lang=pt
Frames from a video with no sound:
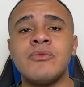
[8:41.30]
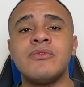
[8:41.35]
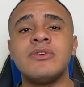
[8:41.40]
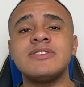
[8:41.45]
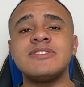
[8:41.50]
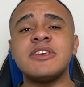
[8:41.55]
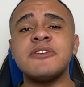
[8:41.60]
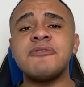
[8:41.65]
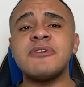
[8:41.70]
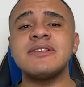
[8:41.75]

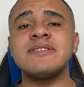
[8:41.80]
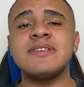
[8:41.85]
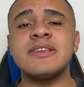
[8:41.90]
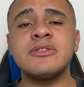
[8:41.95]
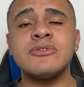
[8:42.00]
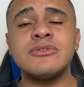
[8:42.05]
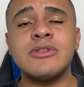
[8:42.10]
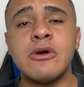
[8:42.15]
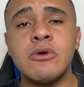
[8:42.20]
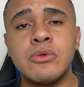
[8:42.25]
Você
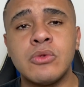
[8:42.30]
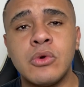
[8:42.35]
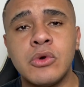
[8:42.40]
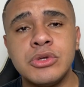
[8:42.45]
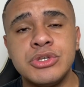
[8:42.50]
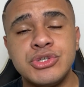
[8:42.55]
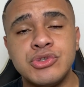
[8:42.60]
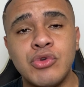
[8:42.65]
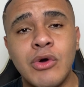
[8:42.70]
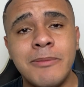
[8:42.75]
fazendo o
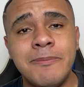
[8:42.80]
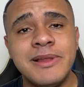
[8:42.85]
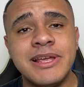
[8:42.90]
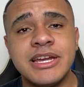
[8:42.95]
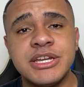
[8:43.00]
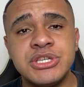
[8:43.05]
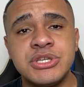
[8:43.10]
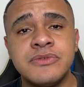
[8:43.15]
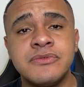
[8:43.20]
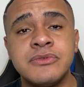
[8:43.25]
download do
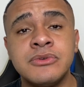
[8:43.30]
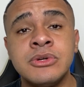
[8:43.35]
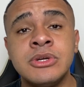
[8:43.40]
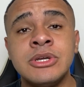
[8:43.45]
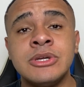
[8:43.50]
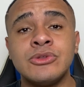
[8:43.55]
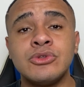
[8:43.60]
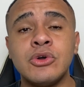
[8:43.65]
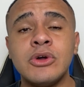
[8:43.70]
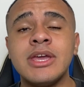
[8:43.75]

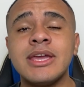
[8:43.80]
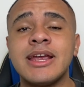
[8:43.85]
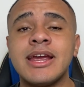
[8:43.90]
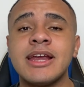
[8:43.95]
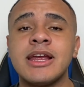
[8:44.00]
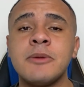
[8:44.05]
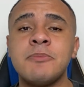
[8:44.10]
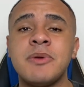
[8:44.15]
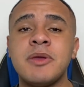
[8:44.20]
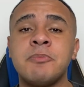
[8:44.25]
aplicativo do
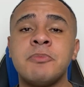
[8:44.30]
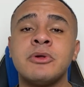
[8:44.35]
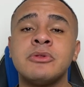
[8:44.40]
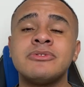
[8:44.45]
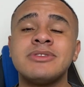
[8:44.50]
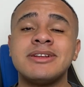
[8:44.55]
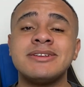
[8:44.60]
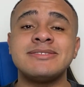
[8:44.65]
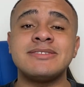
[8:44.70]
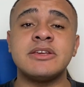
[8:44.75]
Recarga Pay
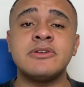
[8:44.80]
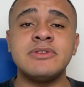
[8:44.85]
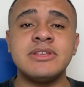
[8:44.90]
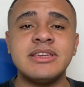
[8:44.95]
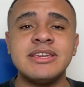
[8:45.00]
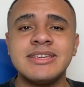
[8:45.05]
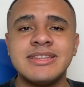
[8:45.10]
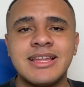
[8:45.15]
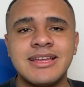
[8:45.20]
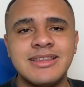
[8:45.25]
pelo terceiro
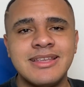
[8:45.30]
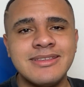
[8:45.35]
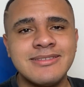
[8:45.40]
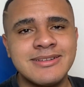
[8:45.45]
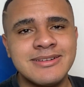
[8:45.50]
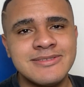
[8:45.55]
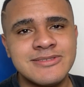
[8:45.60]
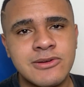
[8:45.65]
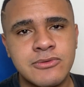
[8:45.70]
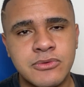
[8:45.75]
link da
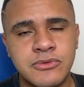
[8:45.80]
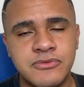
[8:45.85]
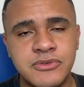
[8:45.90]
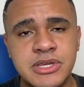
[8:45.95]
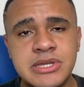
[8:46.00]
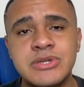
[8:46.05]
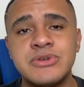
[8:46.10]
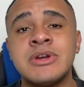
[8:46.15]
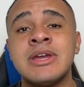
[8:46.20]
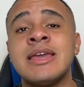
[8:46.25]
descrição do
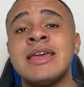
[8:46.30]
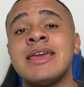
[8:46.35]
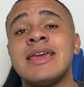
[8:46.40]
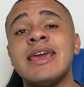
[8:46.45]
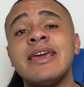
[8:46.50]
vídeo,